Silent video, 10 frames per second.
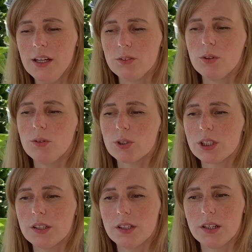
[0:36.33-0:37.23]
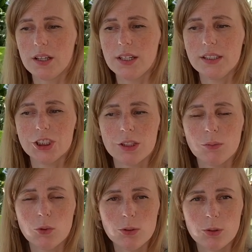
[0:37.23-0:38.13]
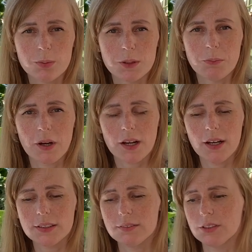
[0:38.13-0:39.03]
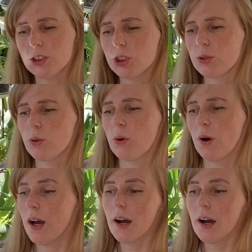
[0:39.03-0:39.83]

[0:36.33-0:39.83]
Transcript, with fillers: Но вот а, лично мой опыт показывает, что